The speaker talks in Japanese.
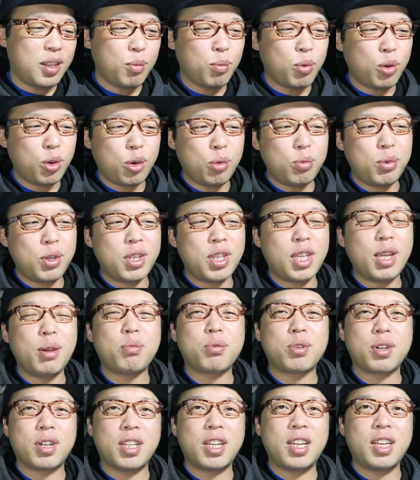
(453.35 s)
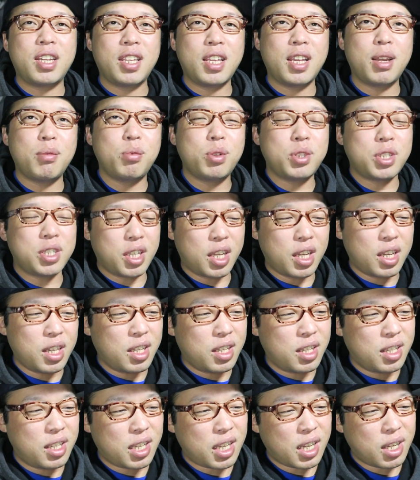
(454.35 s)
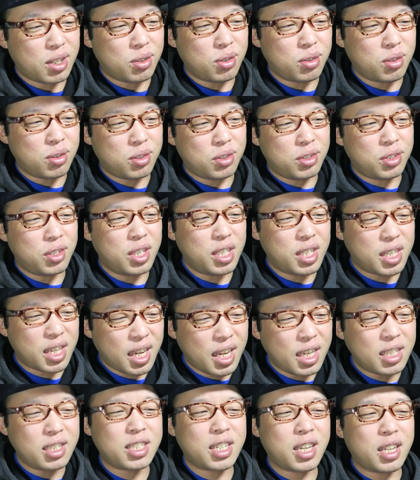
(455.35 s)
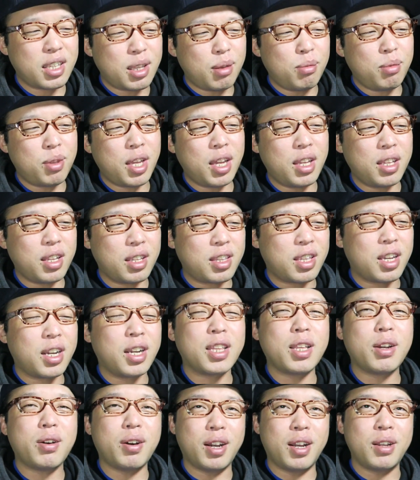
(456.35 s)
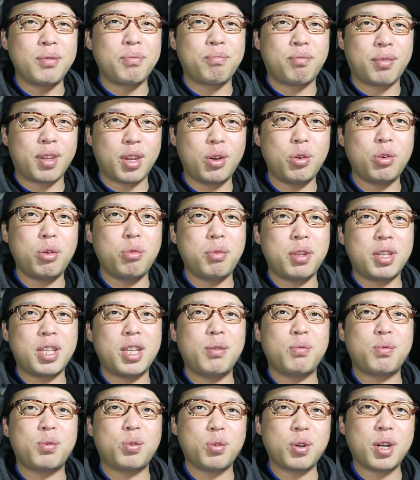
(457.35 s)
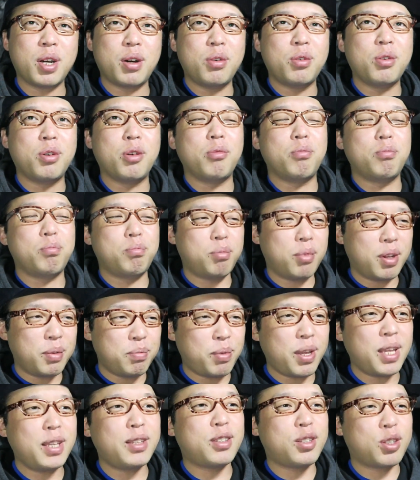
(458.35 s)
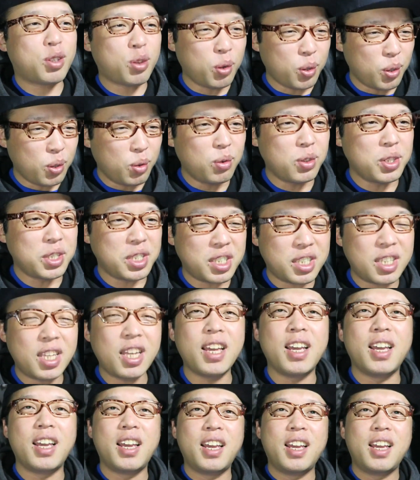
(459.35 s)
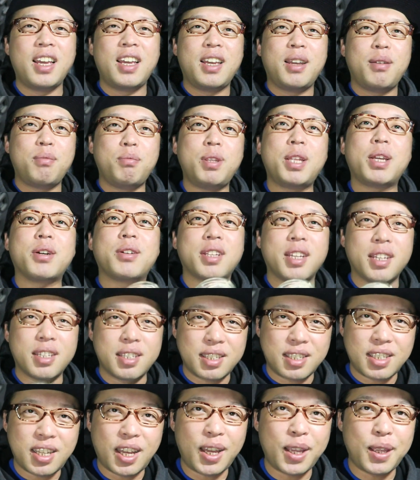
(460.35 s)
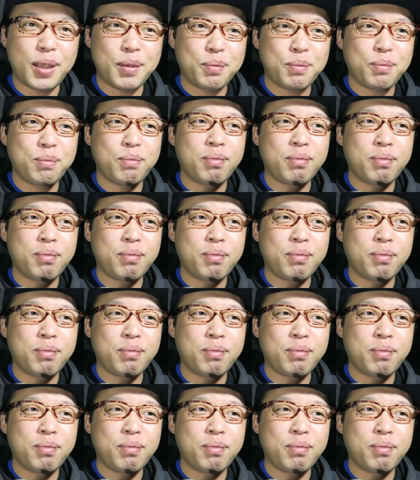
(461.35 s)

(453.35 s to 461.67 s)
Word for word: でも両面テープとかないんで、もしね、あの、一回使ってみたいなって方は、両面テープとかを別途用意してみてください。